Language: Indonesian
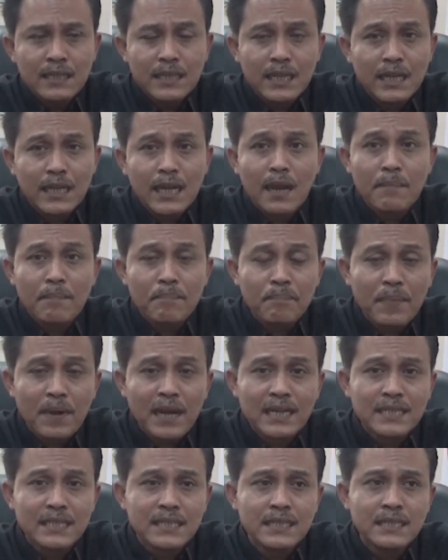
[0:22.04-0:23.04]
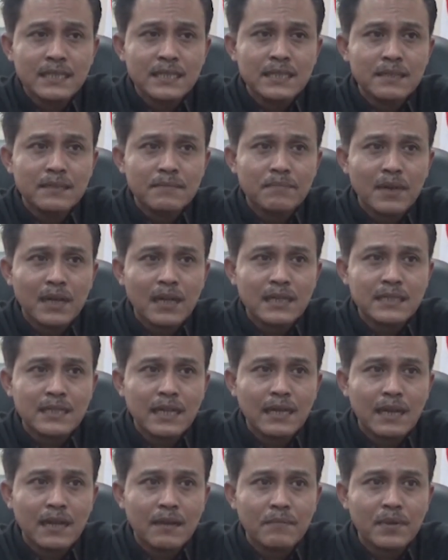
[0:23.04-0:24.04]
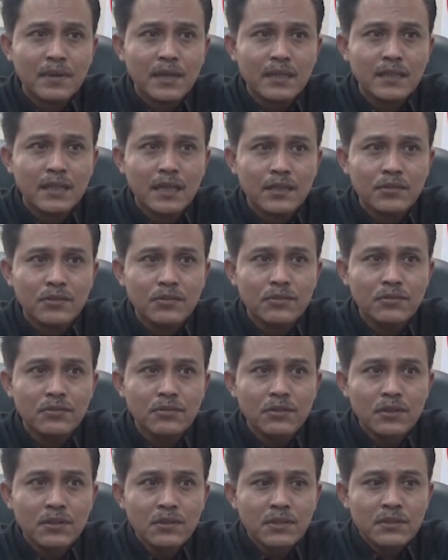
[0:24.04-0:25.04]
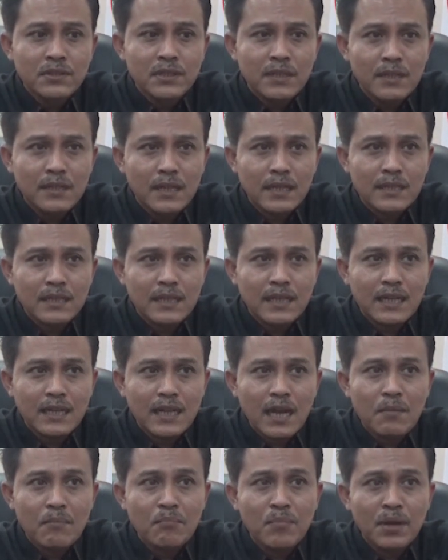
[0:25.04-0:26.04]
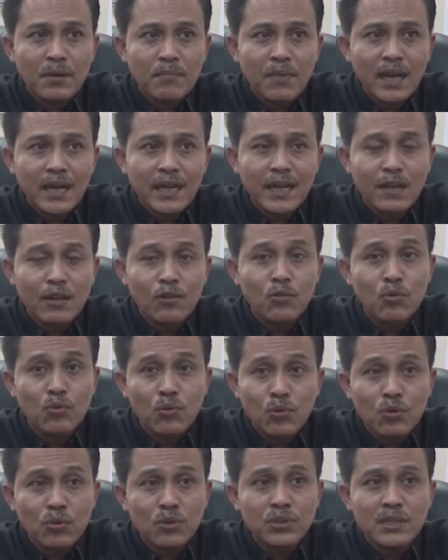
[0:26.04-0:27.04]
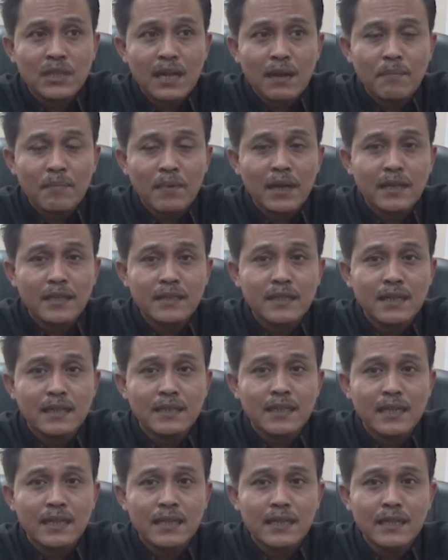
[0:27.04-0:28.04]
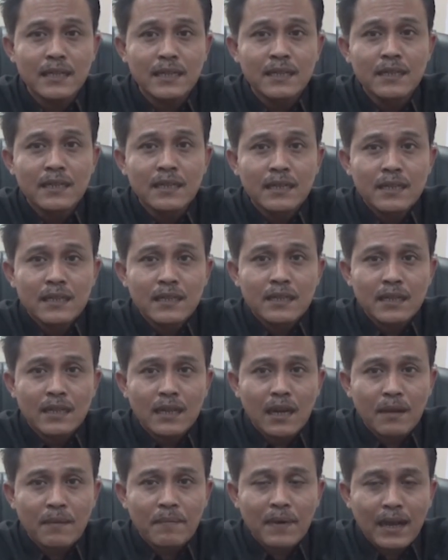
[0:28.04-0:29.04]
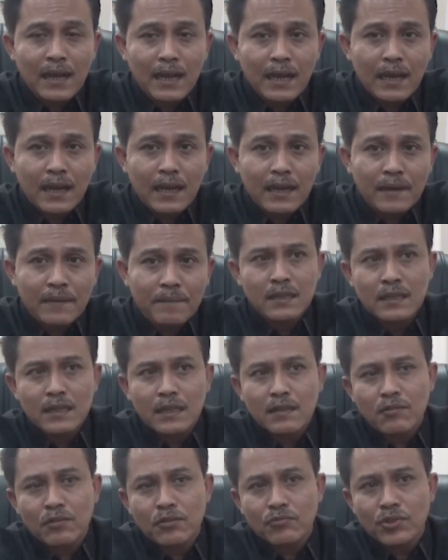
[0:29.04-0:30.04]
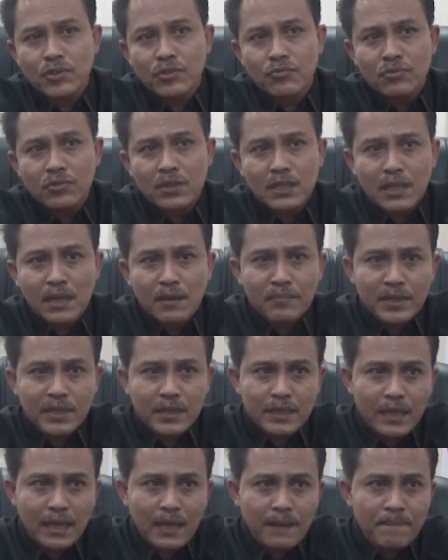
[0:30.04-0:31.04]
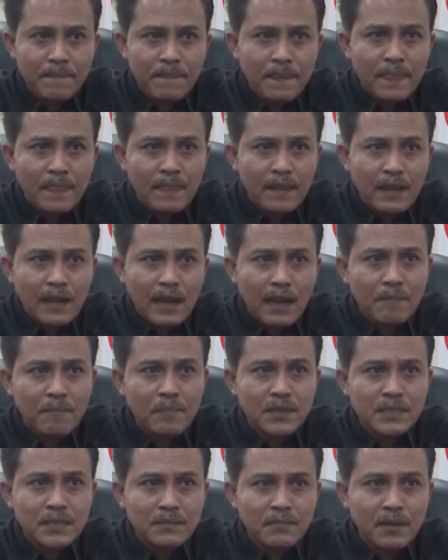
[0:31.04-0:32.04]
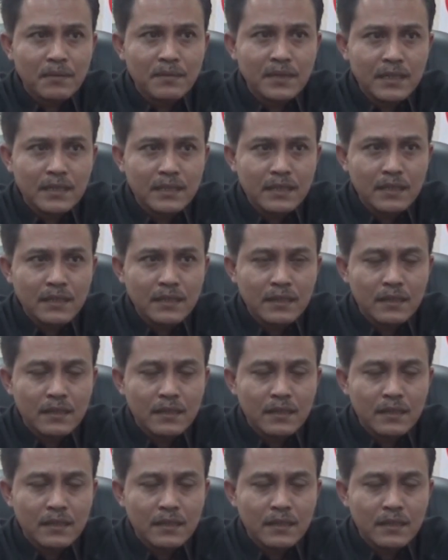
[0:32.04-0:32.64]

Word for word: tidak pas pelaksanaan pekerjaan itu dan tidak berbanding lurus apa yang terjadi di lapangan jadi waktu itu kita minta apa sebab ini